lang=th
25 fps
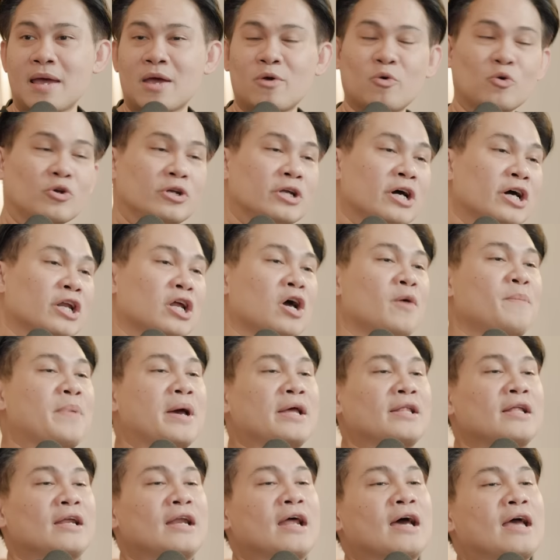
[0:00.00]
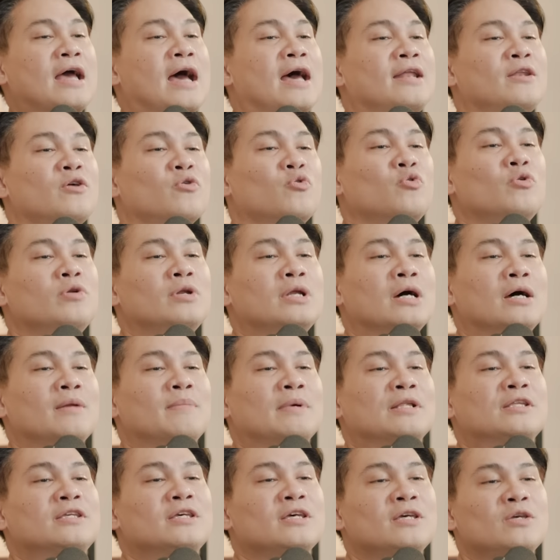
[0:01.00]
มคุณเดินเข้าไปธนาคารที่คุณเดิน
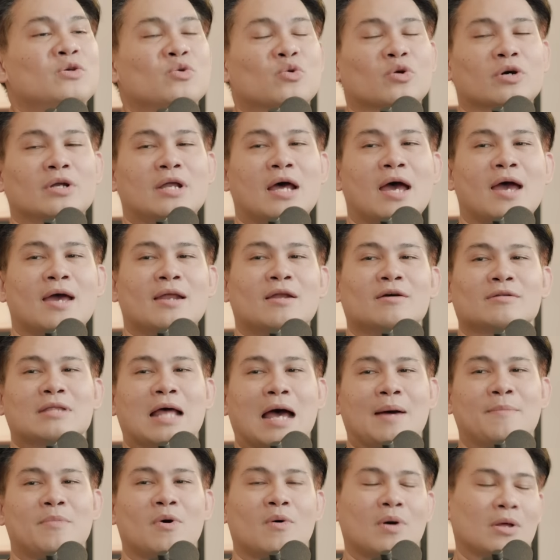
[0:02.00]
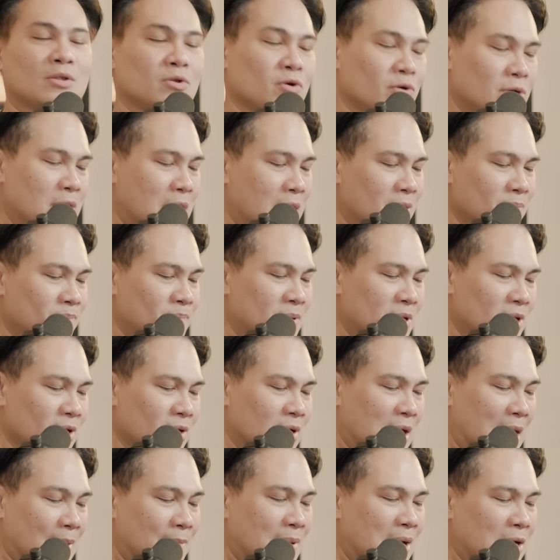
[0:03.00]
บัญชีอยู่ก็ได้แล้วถามบอกว่าโทษนะพี่
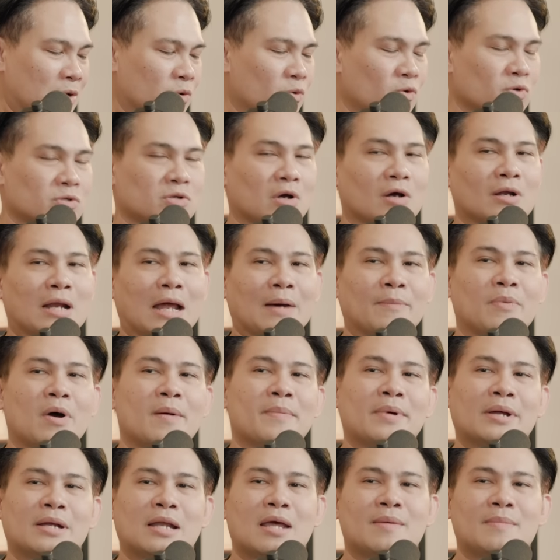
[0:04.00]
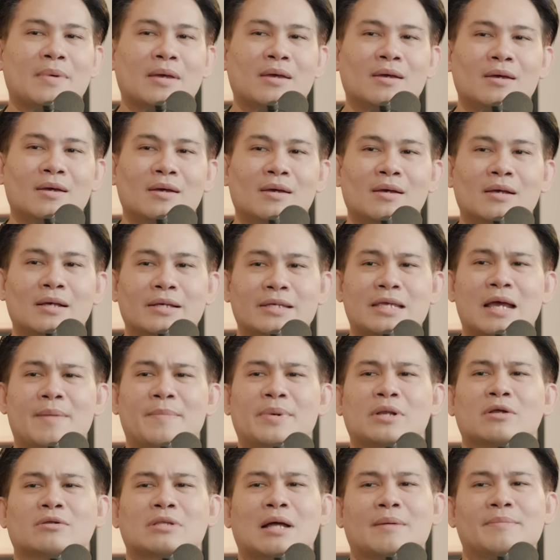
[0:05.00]
สามารถกู้สองหลังพร้อมกันได้ไหมยัง
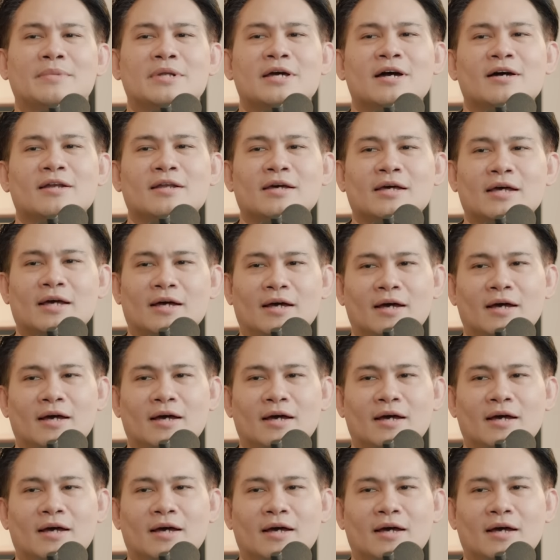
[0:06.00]
ไม่ต้องทำเรื่องเลย